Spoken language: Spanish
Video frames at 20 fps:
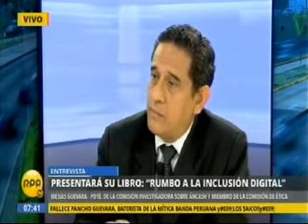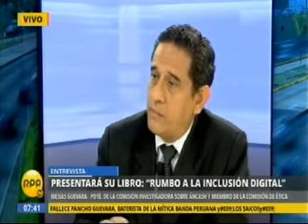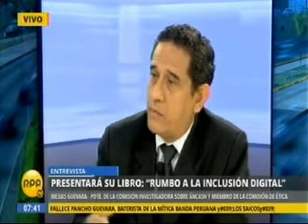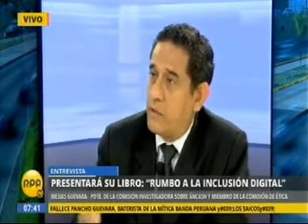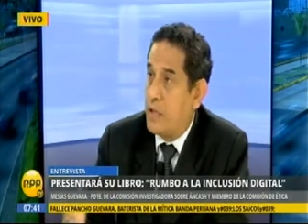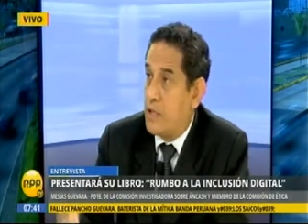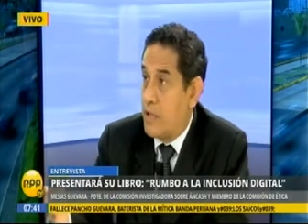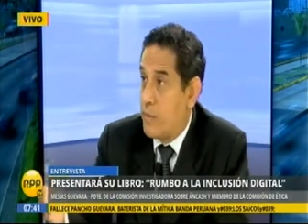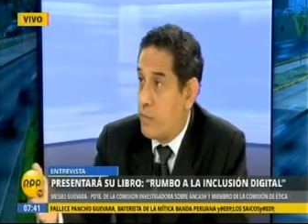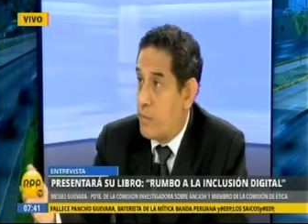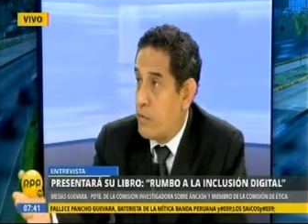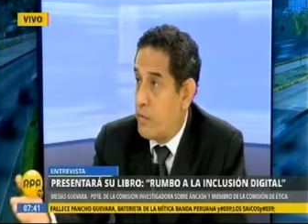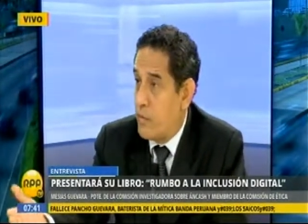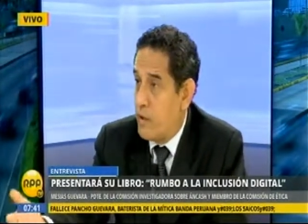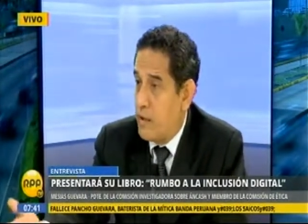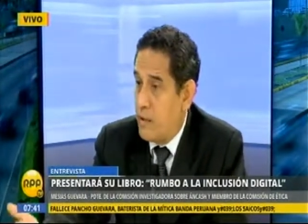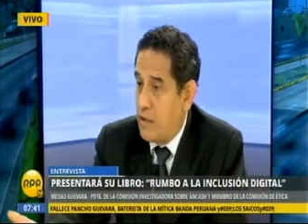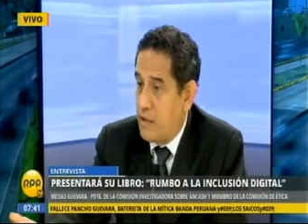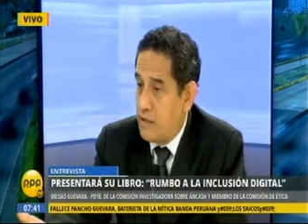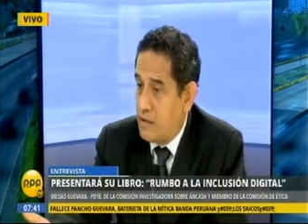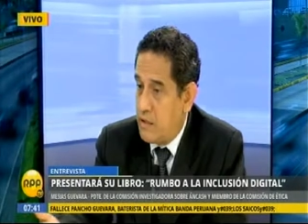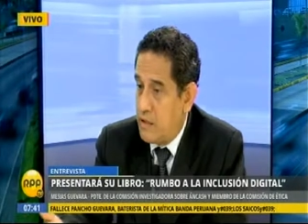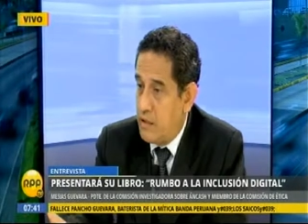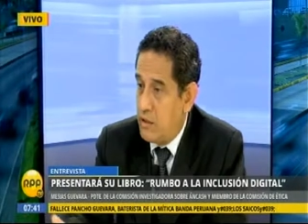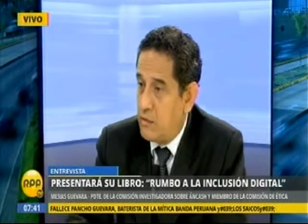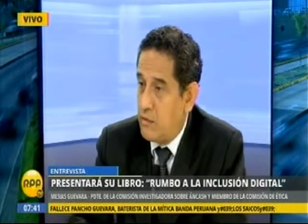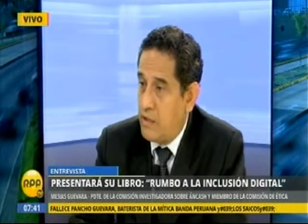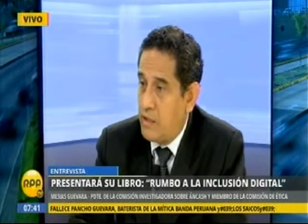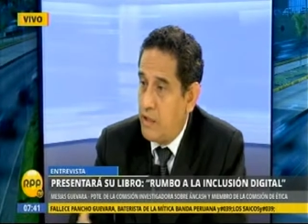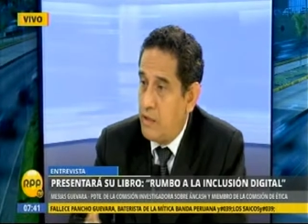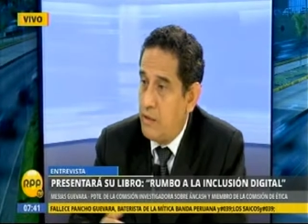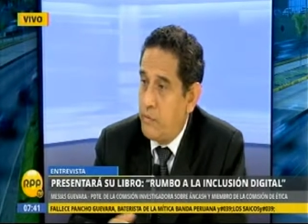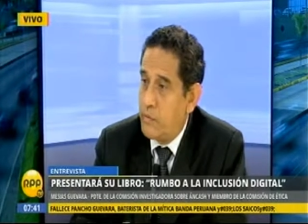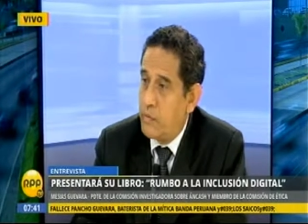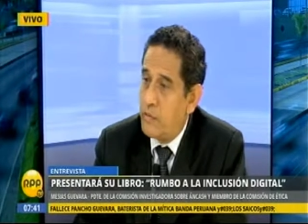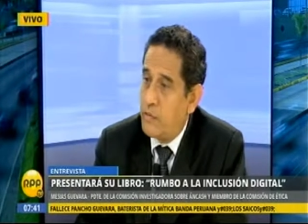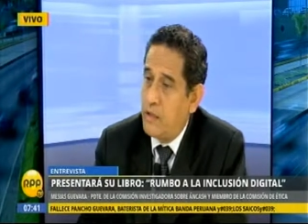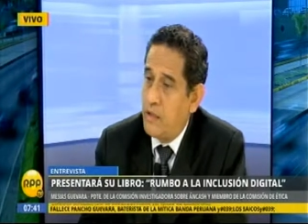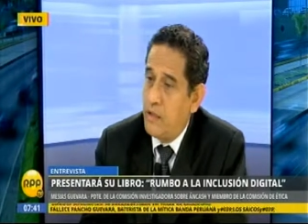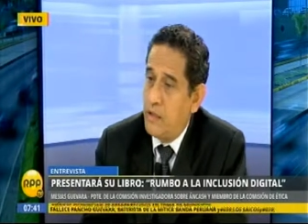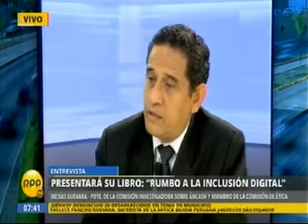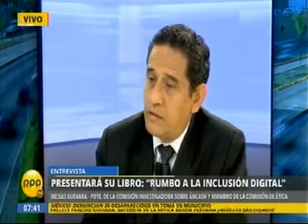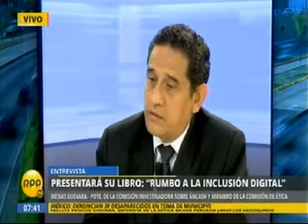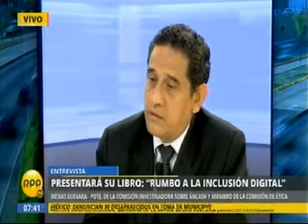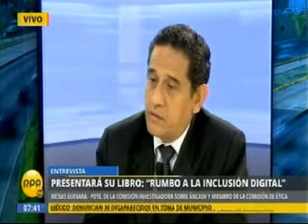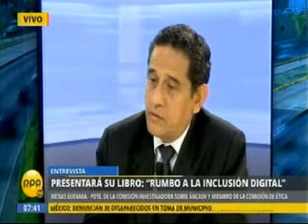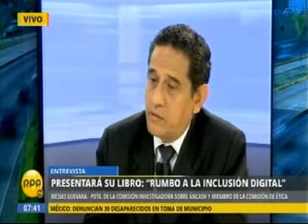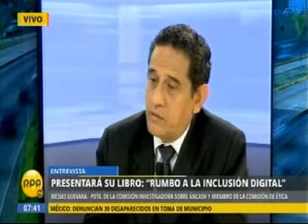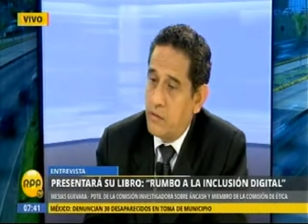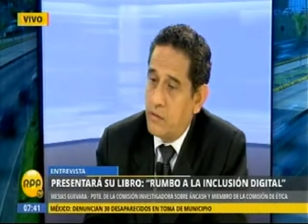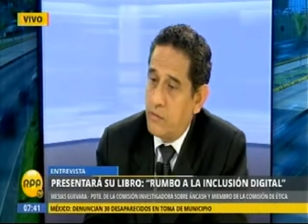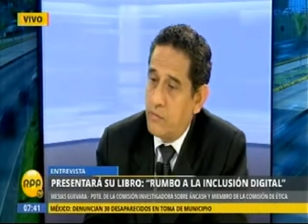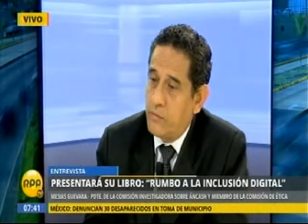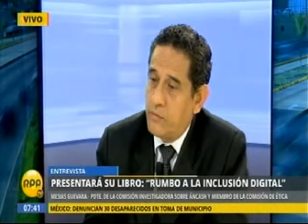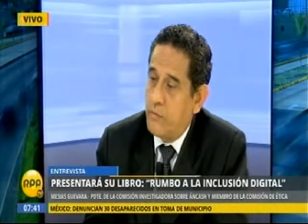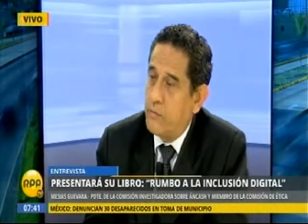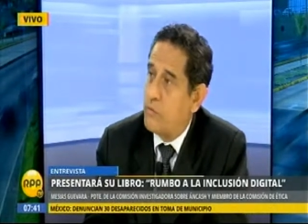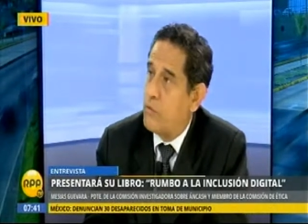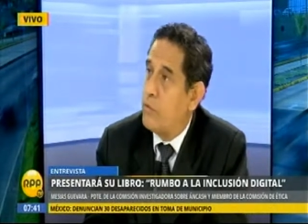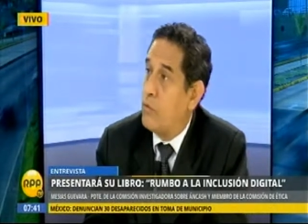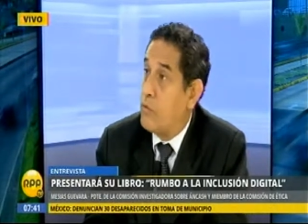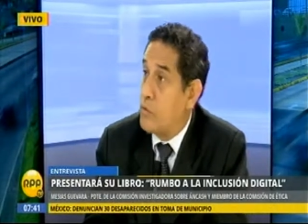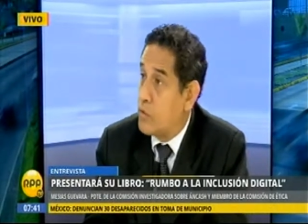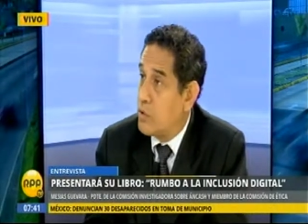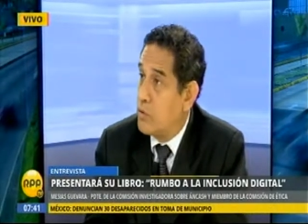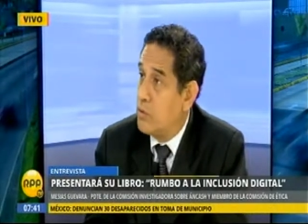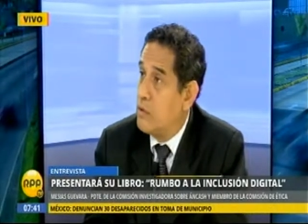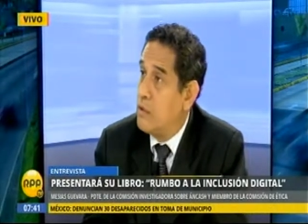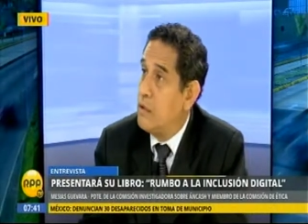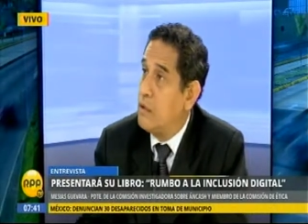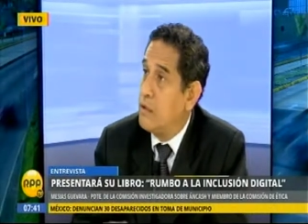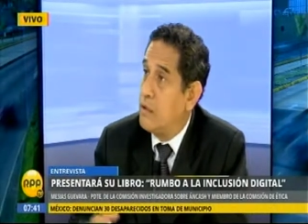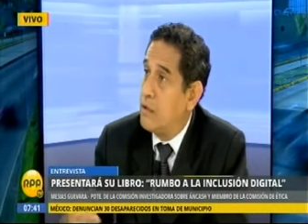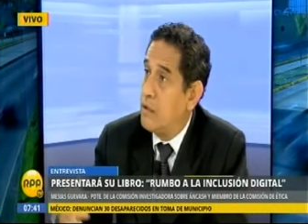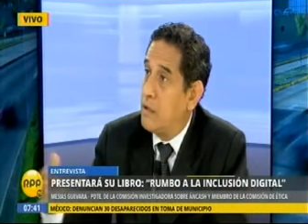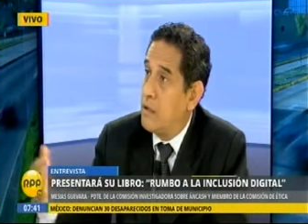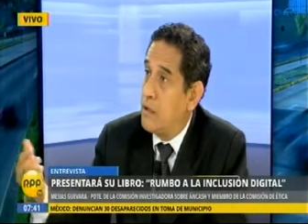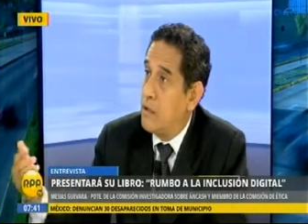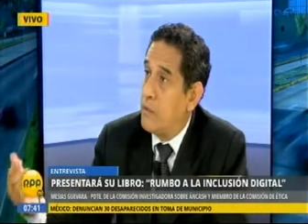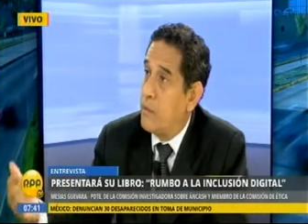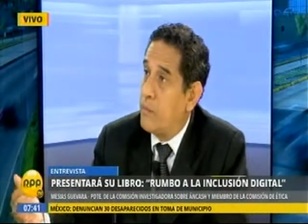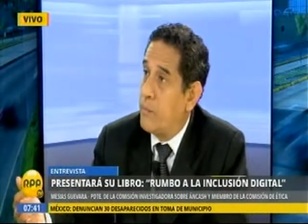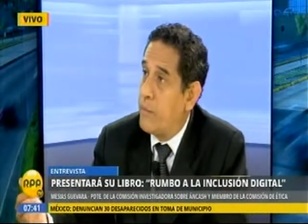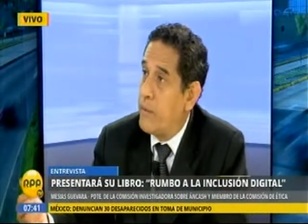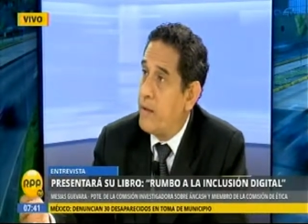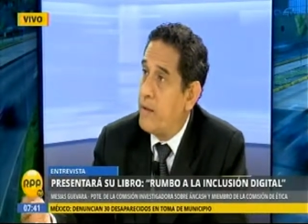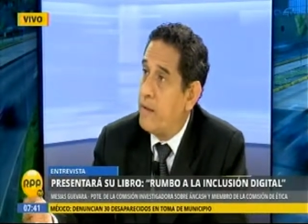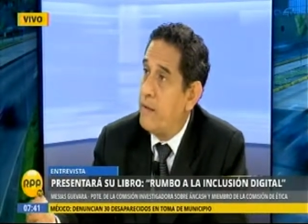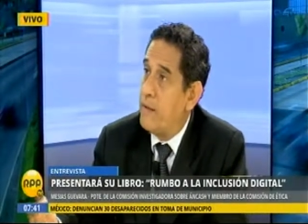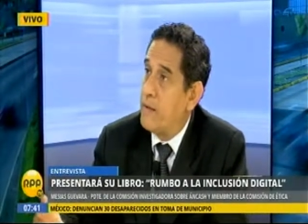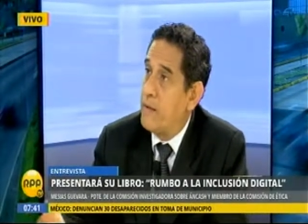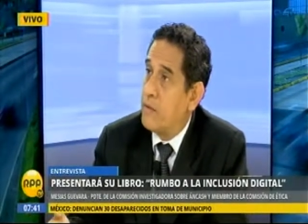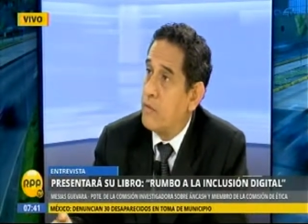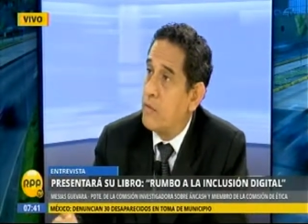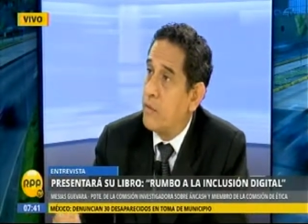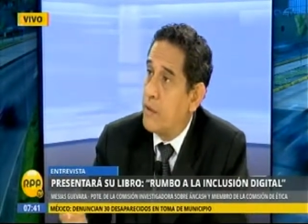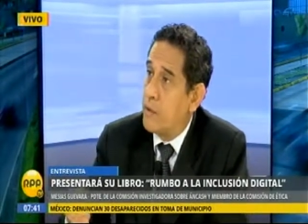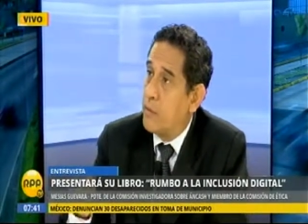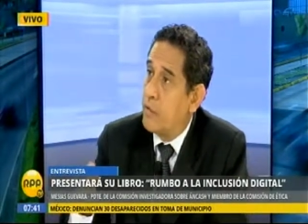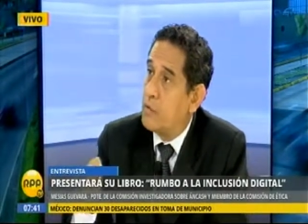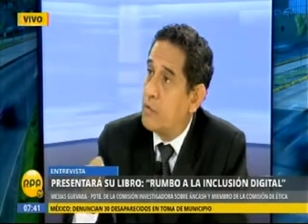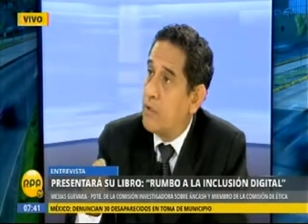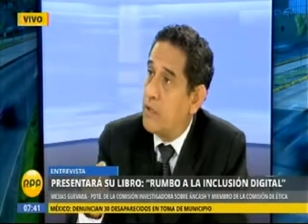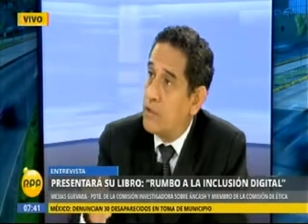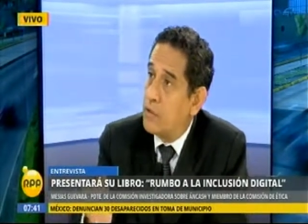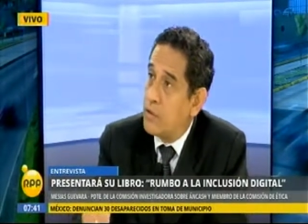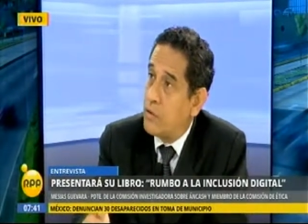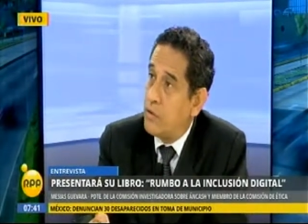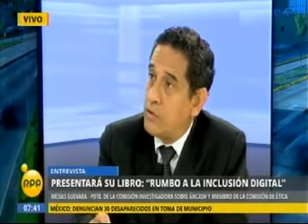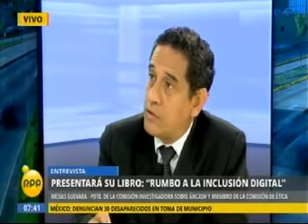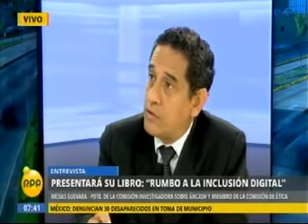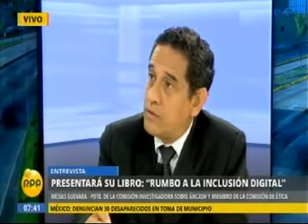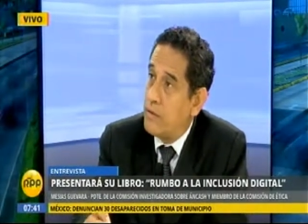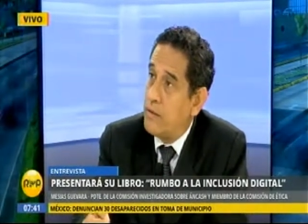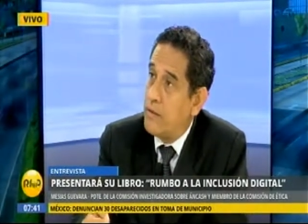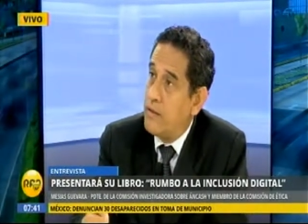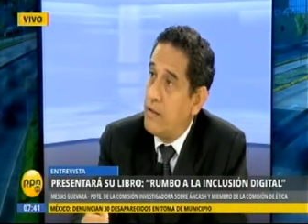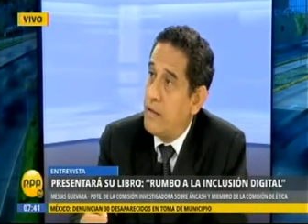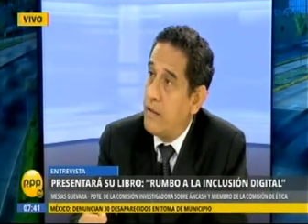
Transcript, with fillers: Por ejemplo, eh, ha escrito en el libro el señor Cucho de la OMPE sobre voto electrónico.